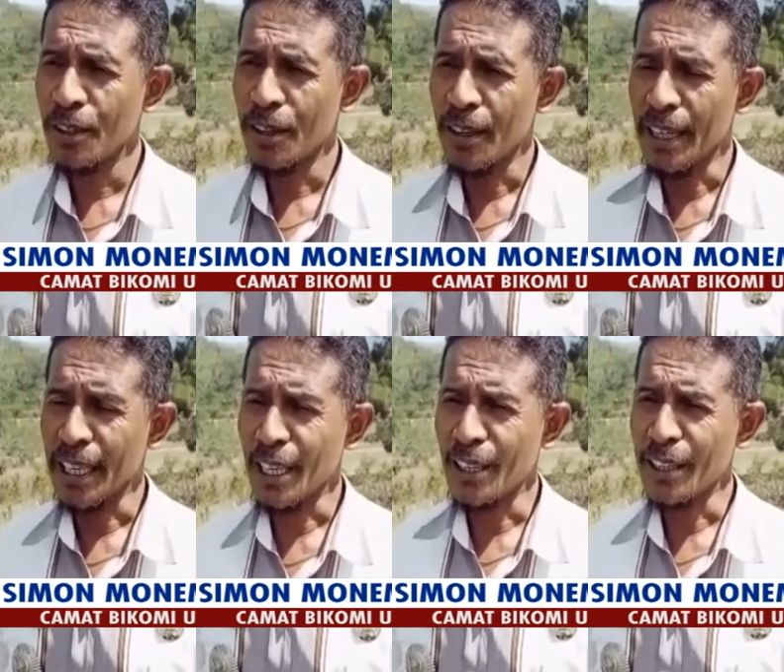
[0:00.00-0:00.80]

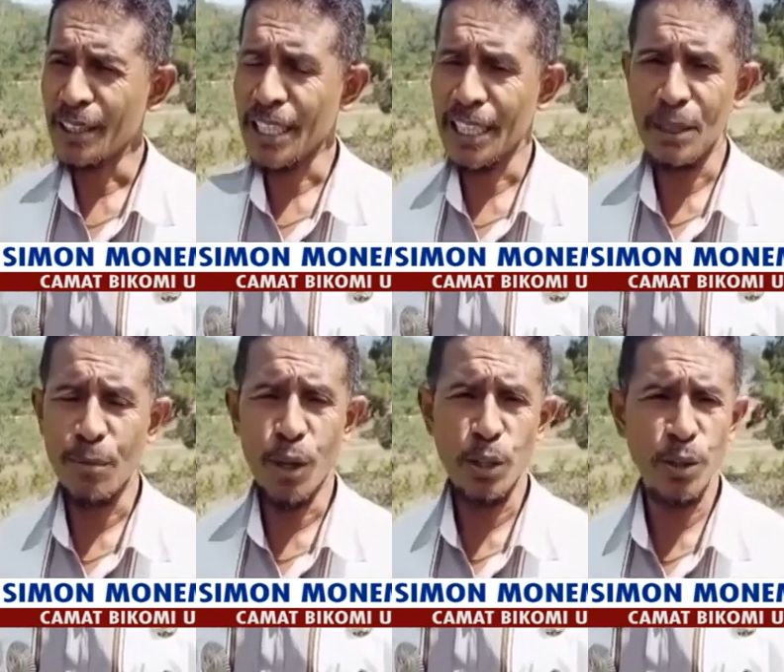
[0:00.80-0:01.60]
dengan catatan bahwa
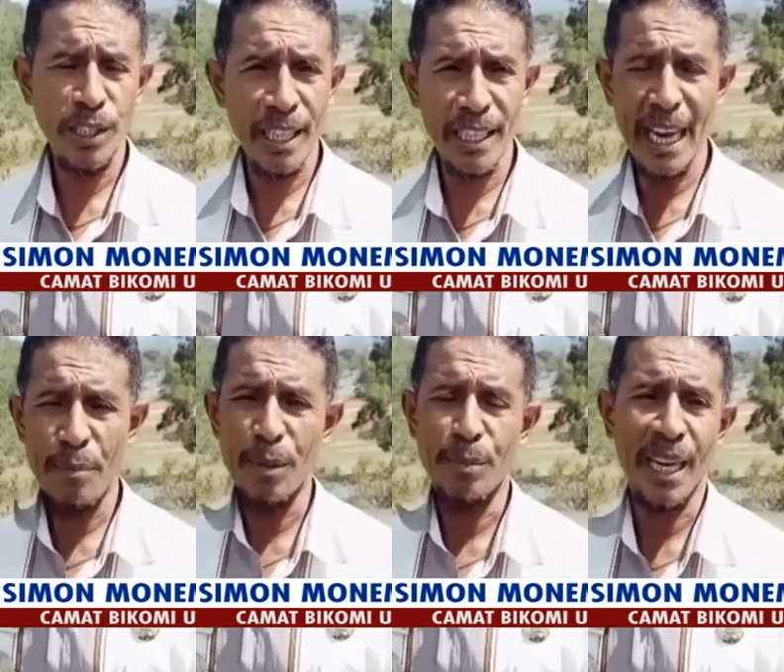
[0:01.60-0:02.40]
itu terjadi di
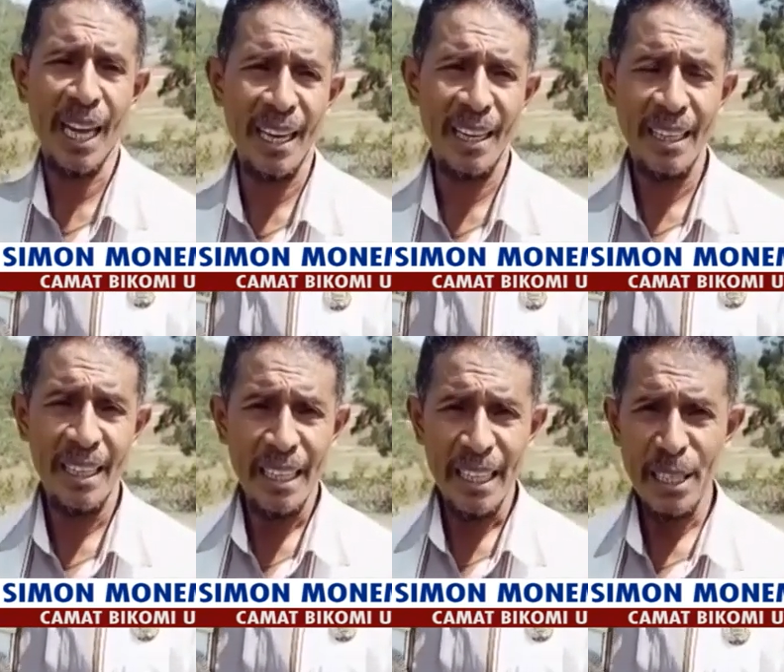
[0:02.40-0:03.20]
Napan padahal
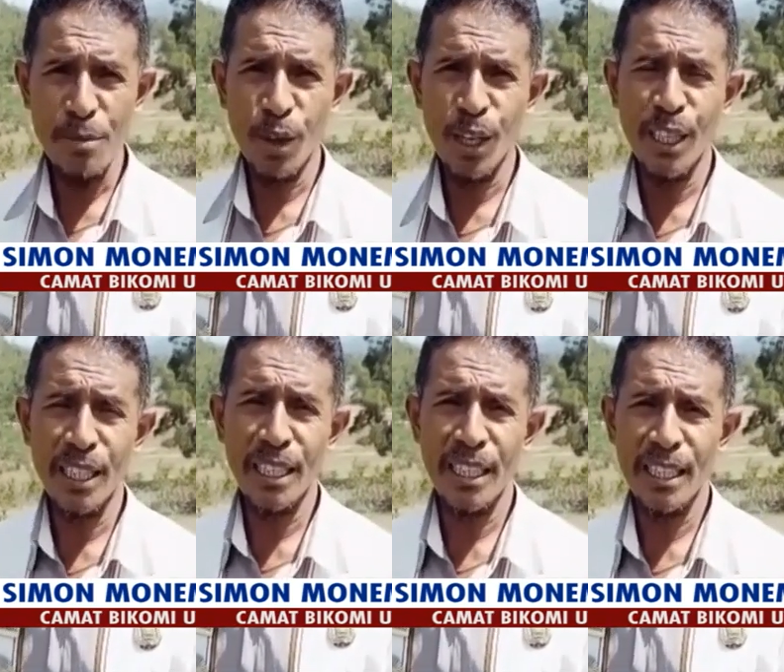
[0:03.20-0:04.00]
ini bukan
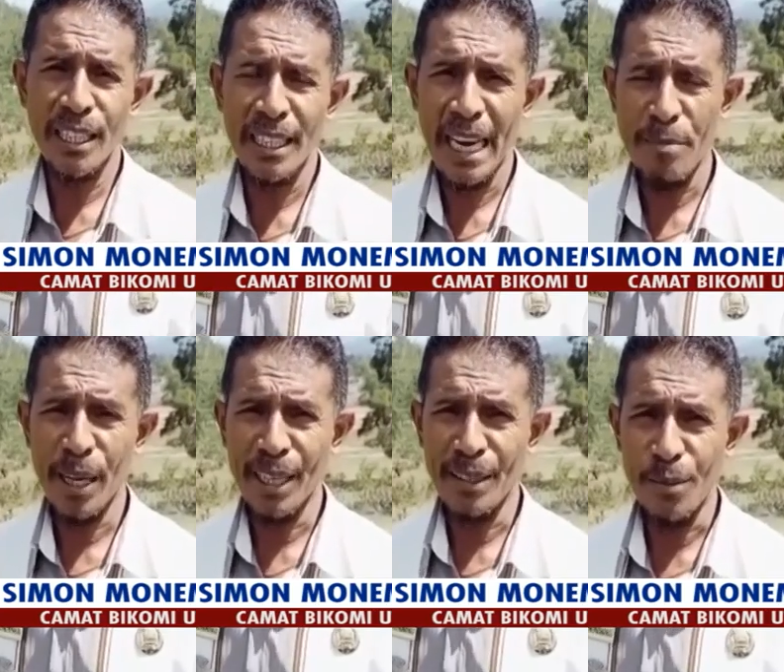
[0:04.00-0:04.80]
di
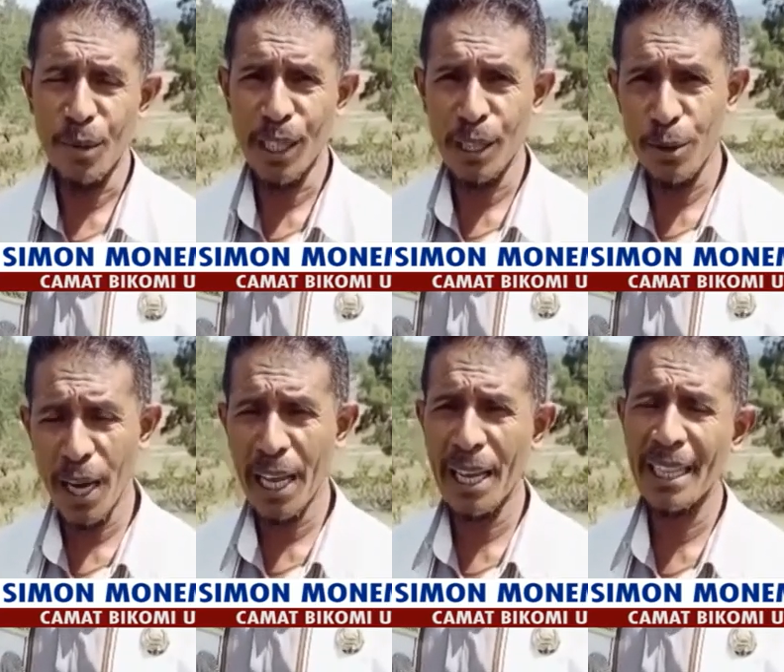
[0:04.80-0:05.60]
Napan bukan di
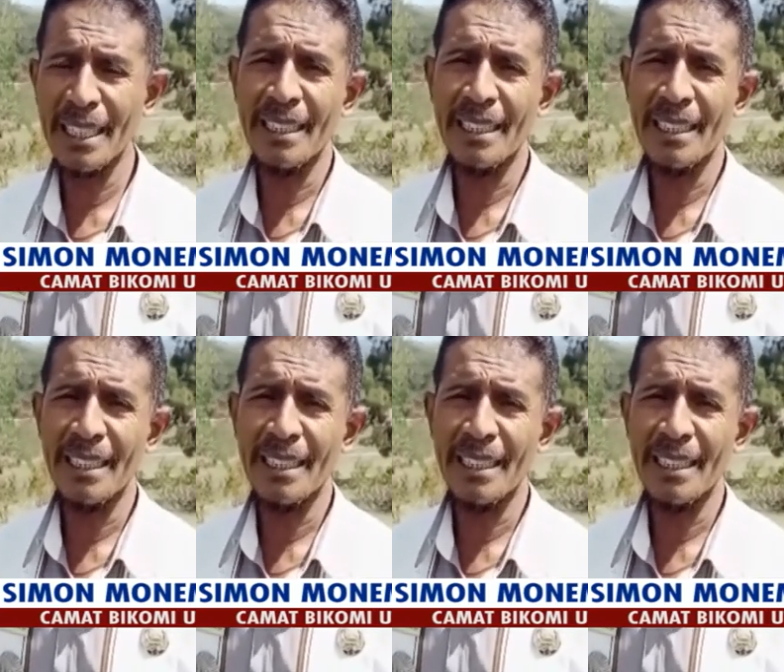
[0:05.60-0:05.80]
wilayah